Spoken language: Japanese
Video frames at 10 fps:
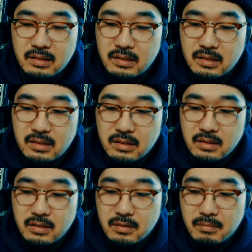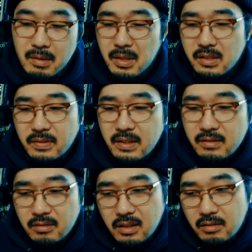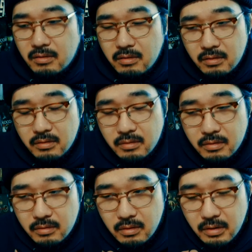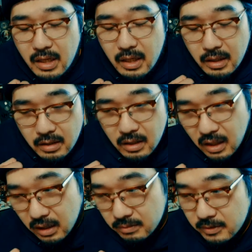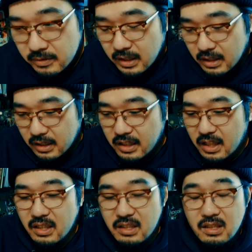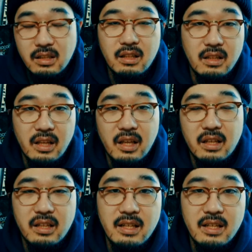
うーん。まあまずファーストカットのところね、あのなんか機械いじってて、